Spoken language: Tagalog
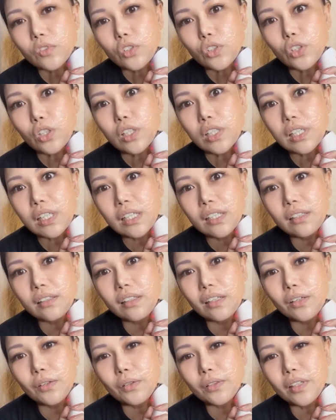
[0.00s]
Sorry,
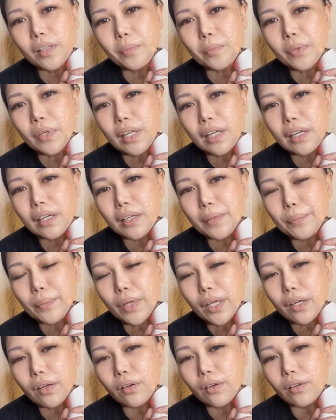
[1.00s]
hindi ko na-play,
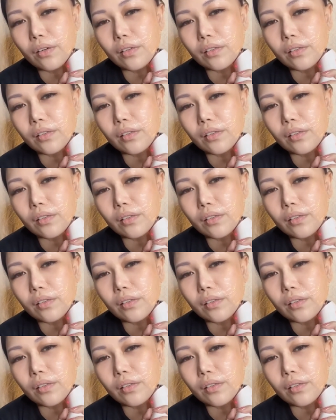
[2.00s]
pero...